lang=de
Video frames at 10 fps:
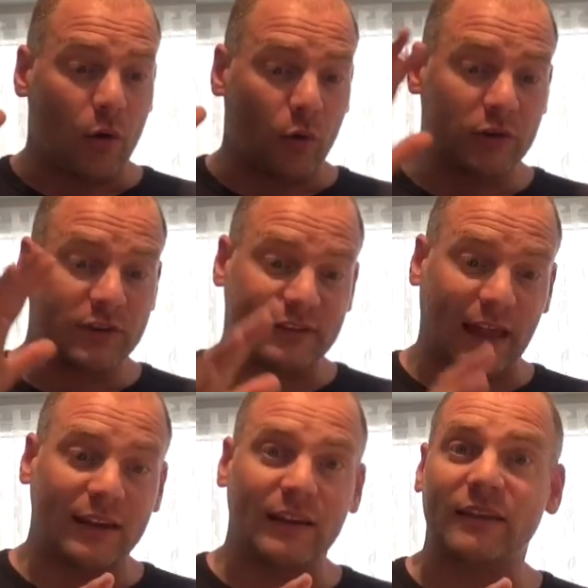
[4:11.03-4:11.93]
Und
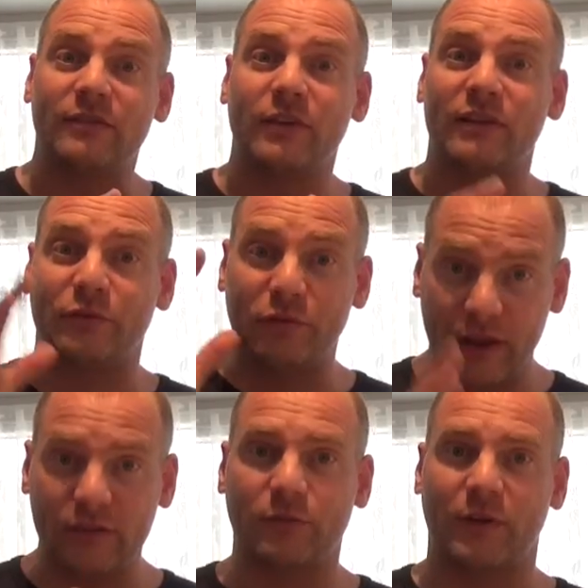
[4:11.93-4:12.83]
dann lassen wir es
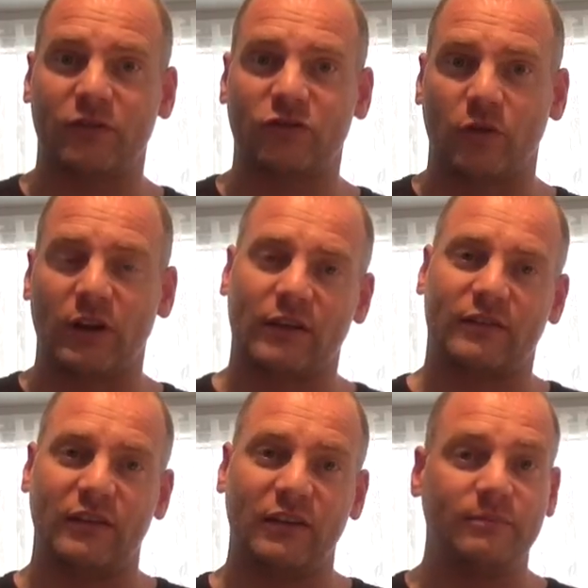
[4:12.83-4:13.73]
24 Stunden lang
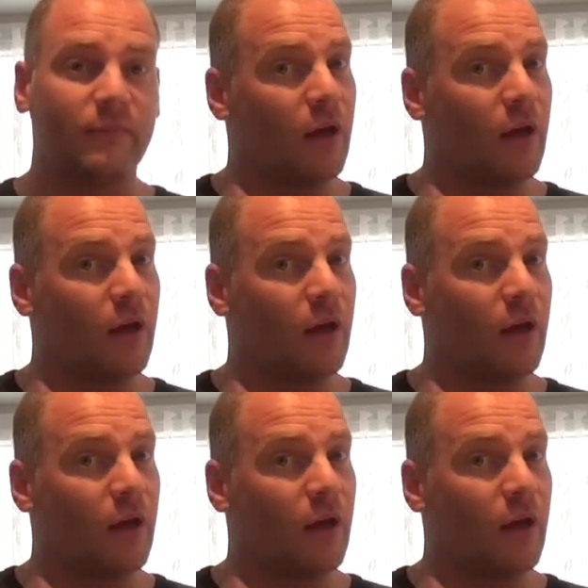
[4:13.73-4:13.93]
ziehen